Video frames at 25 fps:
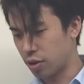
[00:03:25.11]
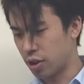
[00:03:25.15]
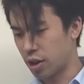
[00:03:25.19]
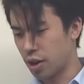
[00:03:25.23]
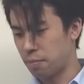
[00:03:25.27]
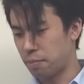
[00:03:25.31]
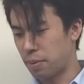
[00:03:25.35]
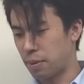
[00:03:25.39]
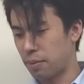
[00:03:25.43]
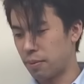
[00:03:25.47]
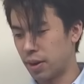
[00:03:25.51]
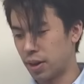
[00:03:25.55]
これ
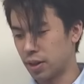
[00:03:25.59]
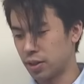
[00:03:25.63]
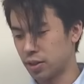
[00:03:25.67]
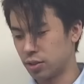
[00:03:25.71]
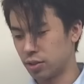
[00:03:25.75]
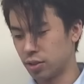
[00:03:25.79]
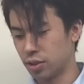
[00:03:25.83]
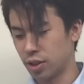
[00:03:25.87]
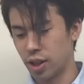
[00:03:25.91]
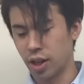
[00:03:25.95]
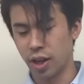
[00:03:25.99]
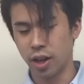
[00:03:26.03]
やっぱ回
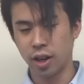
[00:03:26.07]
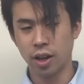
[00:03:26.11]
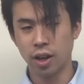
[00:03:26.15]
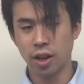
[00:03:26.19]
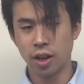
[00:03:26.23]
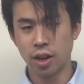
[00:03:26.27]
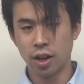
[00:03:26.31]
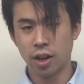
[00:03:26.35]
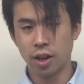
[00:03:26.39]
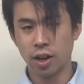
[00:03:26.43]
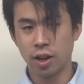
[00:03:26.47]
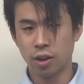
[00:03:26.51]
すのね。
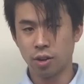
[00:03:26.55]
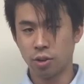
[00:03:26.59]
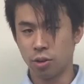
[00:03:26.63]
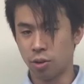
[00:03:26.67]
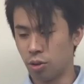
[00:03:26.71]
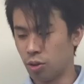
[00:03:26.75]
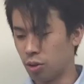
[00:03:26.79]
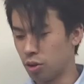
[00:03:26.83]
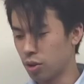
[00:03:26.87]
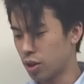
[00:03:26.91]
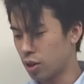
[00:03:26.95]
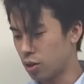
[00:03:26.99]

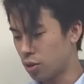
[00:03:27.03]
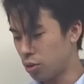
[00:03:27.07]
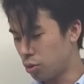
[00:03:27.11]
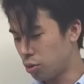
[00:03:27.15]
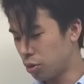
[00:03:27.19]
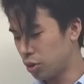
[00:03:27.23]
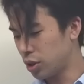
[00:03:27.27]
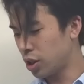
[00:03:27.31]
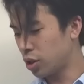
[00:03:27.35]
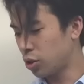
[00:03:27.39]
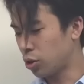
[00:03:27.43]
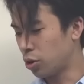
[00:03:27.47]
こう、こ
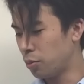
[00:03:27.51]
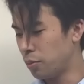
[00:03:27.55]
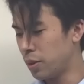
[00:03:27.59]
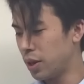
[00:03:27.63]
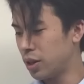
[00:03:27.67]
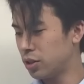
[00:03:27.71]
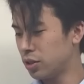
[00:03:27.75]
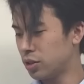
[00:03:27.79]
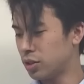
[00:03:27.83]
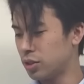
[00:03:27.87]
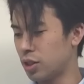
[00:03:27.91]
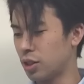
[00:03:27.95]
こで止
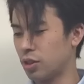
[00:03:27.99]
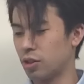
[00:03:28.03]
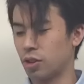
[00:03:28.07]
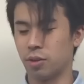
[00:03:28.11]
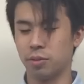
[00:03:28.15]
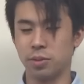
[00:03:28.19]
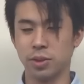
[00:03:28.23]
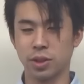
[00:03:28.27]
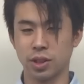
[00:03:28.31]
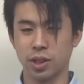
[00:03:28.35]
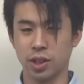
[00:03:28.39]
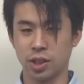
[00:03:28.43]
めるって
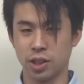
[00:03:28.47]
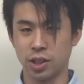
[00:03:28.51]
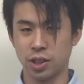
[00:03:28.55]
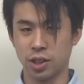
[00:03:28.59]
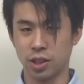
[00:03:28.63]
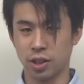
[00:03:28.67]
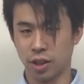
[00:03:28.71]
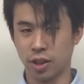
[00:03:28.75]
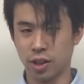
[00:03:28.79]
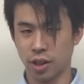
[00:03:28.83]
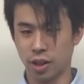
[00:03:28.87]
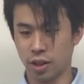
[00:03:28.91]
のが難しいん
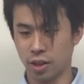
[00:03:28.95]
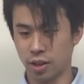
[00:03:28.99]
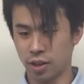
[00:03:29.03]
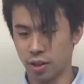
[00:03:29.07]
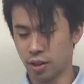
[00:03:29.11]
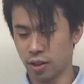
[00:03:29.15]
だよね。だ